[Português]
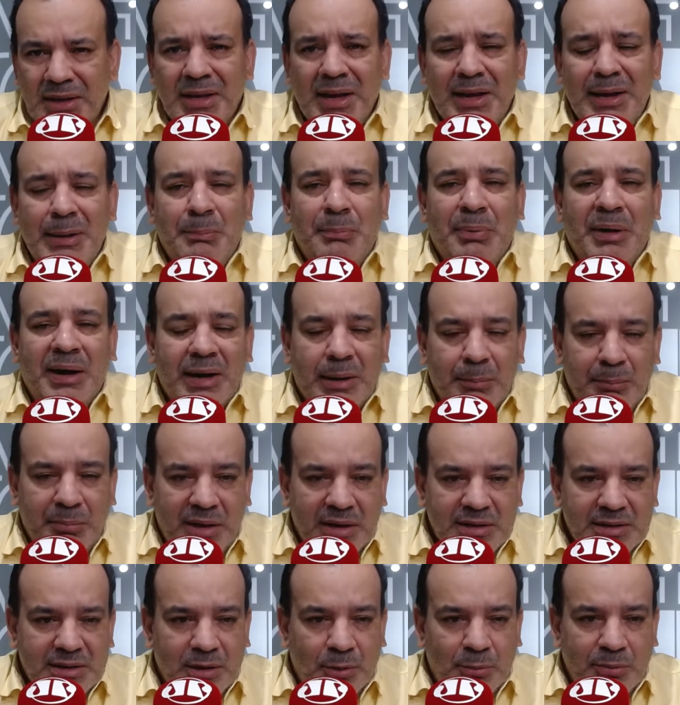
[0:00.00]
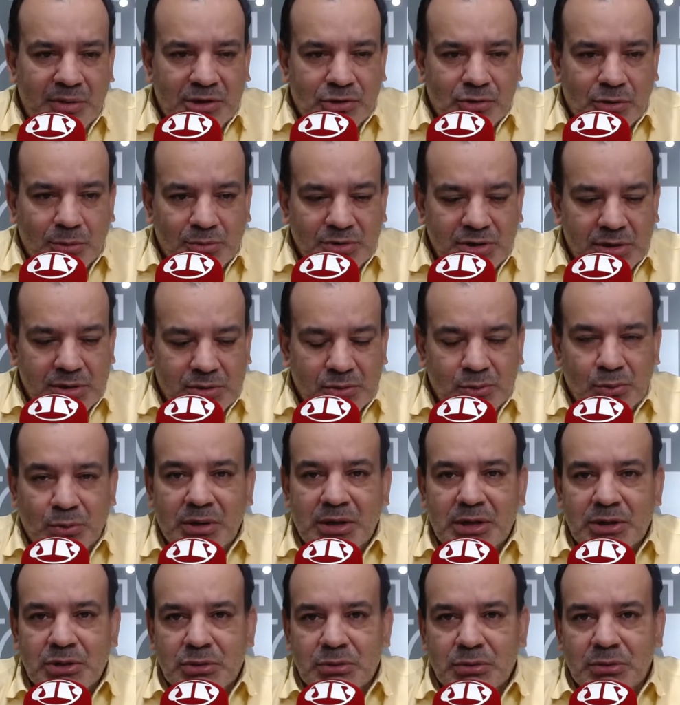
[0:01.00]
E aí, parabéns realmente, como disse
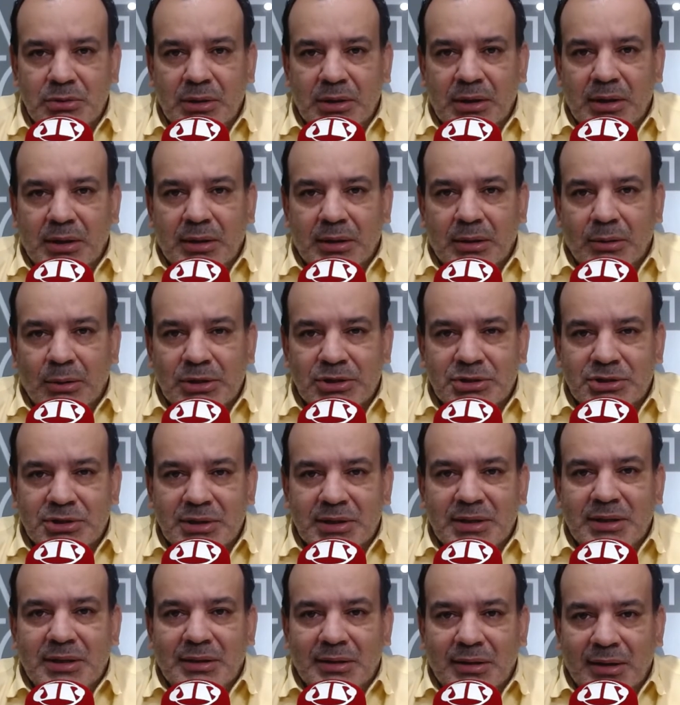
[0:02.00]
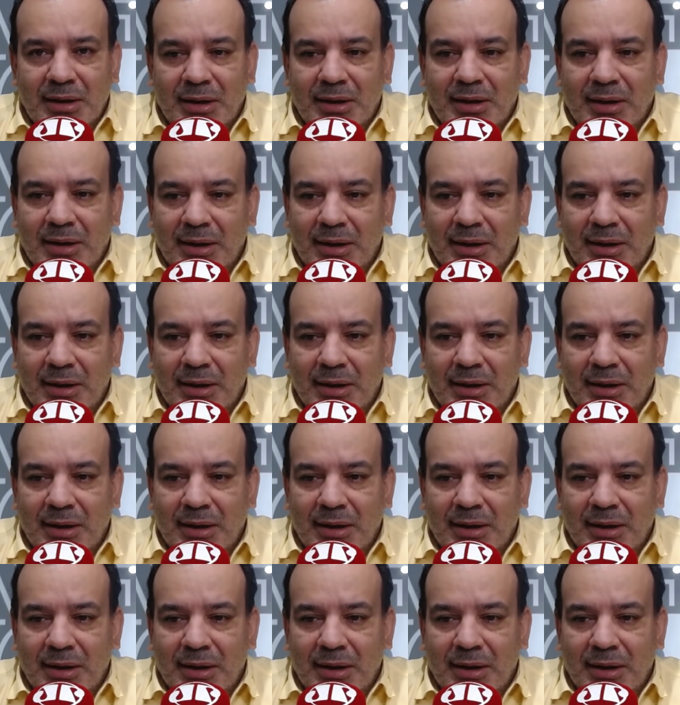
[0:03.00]
o Ângelo. Eu acho que tinha que.